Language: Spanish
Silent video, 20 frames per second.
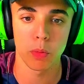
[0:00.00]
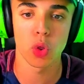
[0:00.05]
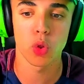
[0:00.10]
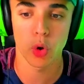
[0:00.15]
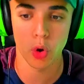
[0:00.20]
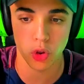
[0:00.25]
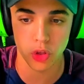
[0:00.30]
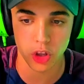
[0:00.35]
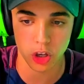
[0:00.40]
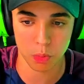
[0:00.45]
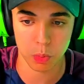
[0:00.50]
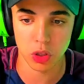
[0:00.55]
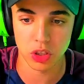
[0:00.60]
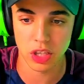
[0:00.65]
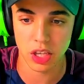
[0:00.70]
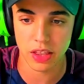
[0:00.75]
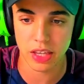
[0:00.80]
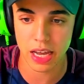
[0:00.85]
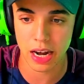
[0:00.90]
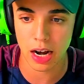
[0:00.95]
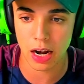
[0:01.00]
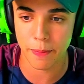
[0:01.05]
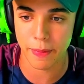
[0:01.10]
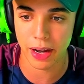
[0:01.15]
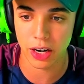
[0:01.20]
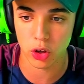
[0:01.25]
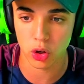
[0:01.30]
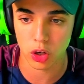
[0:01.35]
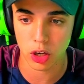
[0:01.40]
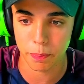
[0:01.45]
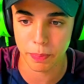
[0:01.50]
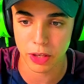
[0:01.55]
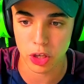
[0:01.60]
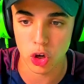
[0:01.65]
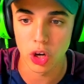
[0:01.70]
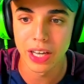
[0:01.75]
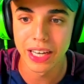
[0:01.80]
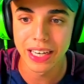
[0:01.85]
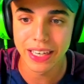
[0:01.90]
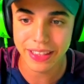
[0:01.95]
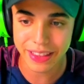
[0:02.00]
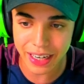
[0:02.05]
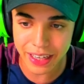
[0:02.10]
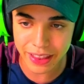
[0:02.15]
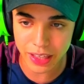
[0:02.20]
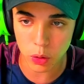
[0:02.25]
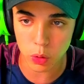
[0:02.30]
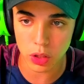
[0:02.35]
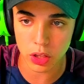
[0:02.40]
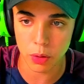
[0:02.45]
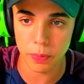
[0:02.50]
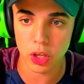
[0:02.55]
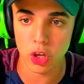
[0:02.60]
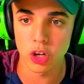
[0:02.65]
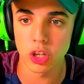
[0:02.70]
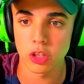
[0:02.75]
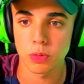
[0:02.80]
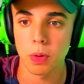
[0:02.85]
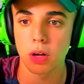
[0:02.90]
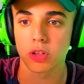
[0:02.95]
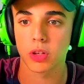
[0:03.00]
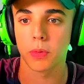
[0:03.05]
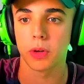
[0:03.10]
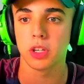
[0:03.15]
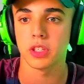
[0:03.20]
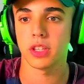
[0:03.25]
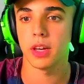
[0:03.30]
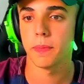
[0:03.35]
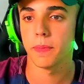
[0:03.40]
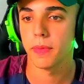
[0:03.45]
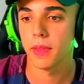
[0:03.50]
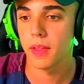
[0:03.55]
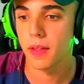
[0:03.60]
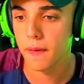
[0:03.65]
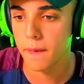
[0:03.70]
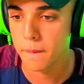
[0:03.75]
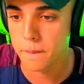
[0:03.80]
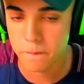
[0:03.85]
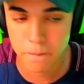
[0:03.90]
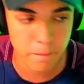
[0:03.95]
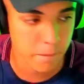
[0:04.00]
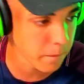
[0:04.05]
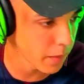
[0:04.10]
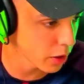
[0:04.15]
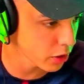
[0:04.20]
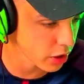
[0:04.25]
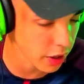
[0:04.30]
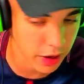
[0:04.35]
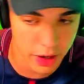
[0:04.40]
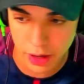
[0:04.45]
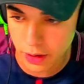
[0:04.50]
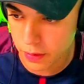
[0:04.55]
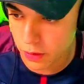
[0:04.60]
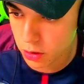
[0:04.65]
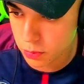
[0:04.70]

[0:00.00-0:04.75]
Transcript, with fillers: muy duro. Después de Diana la macro que pilló 34 millones, vamos a por este. Vamos a ver,